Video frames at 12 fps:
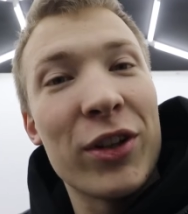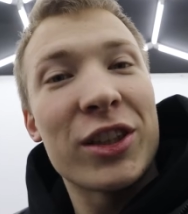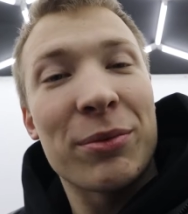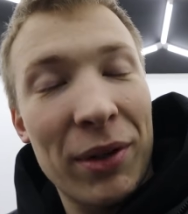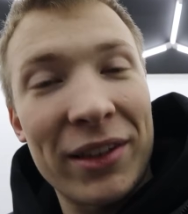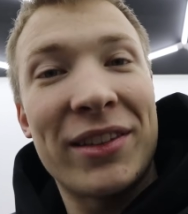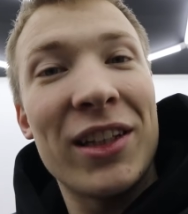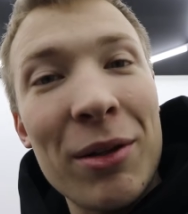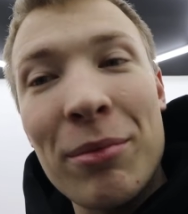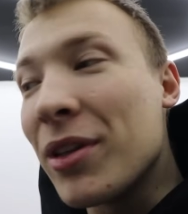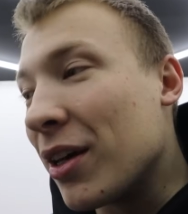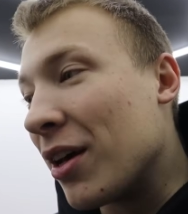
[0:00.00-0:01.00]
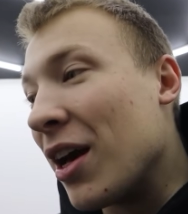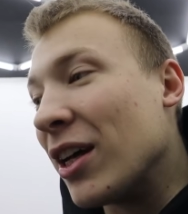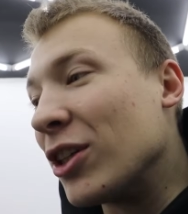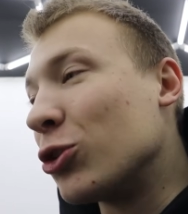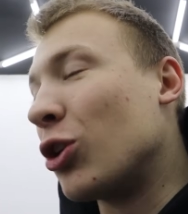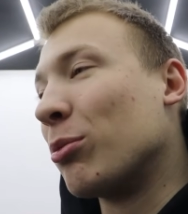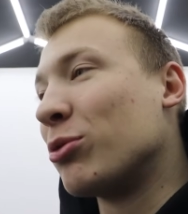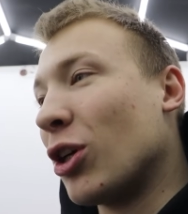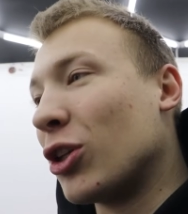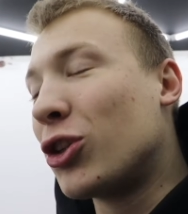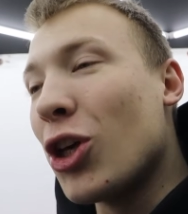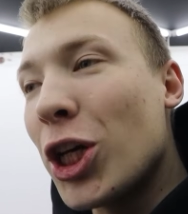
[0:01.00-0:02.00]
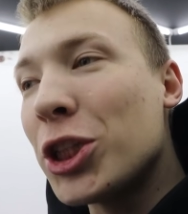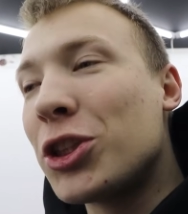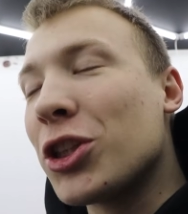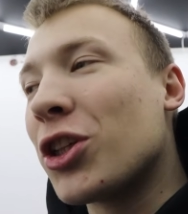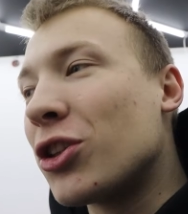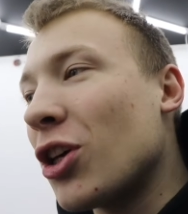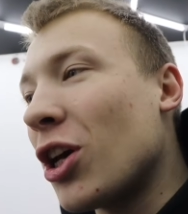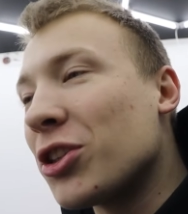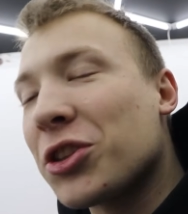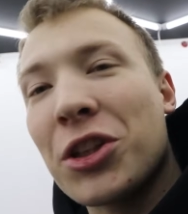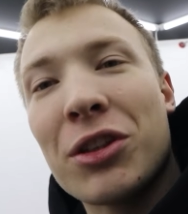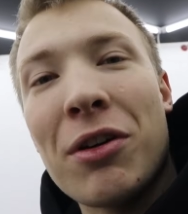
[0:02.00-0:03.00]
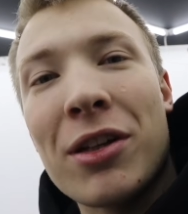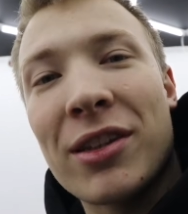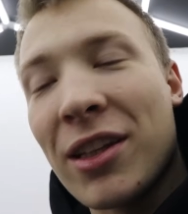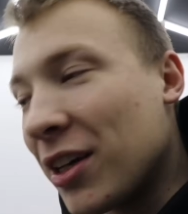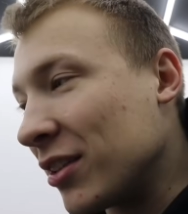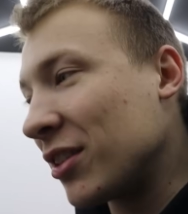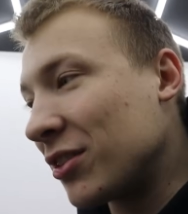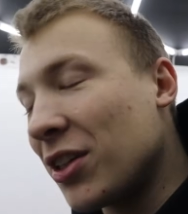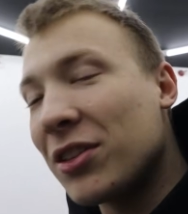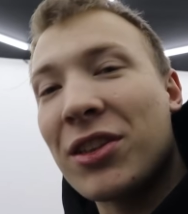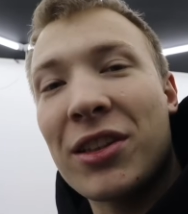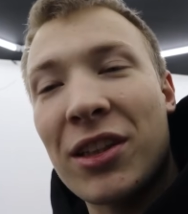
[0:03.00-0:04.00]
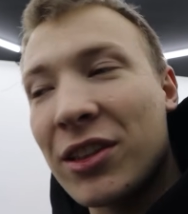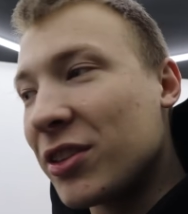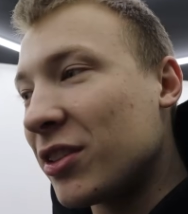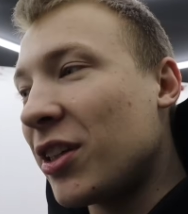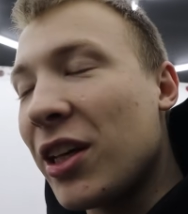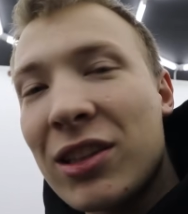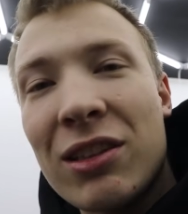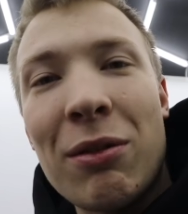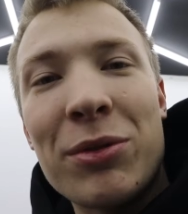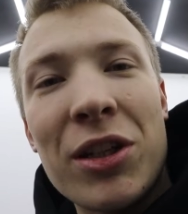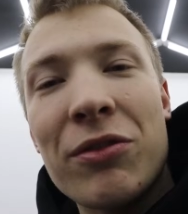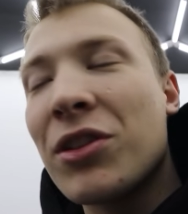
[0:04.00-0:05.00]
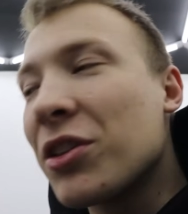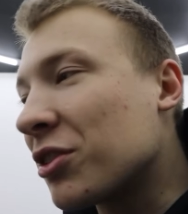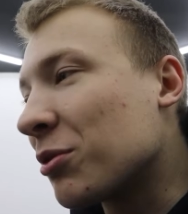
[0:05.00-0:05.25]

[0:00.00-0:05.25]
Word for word: Вы же просили меня там за тесты китайские 2Т, за тесты китайские. Есть ли вообще в них